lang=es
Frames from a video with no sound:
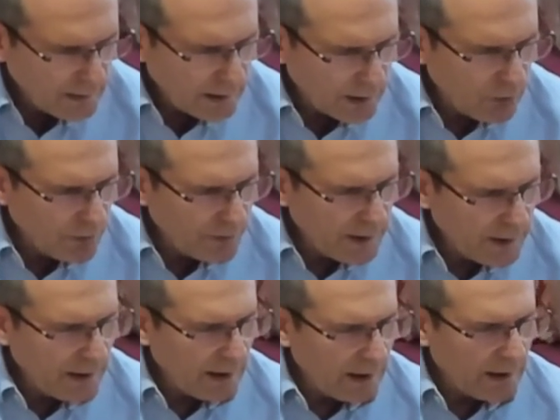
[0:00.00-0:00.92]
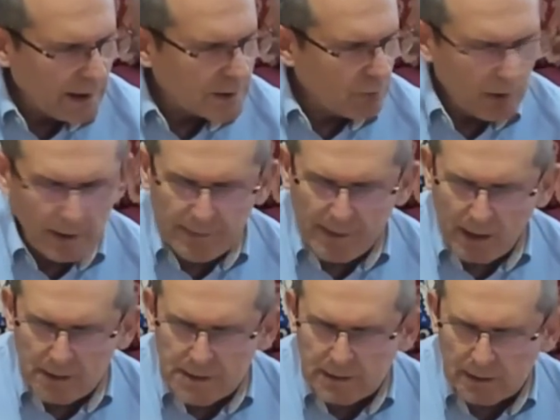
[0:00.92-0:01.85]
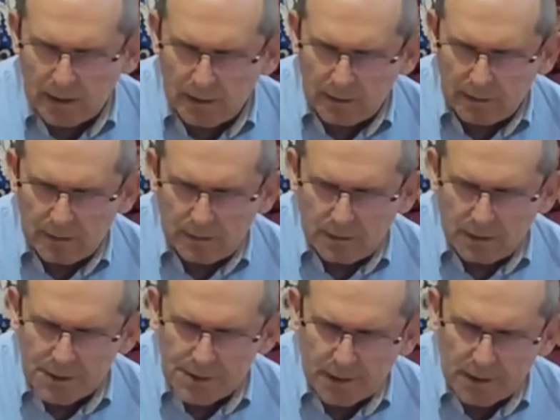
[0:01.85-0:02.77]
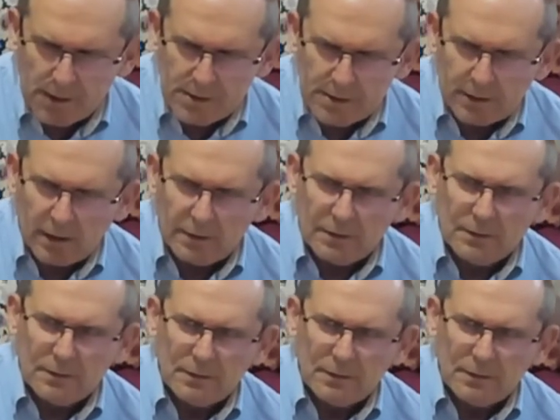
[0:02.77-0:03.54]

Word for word: Y luego viene la escuela idealista, que sería esta,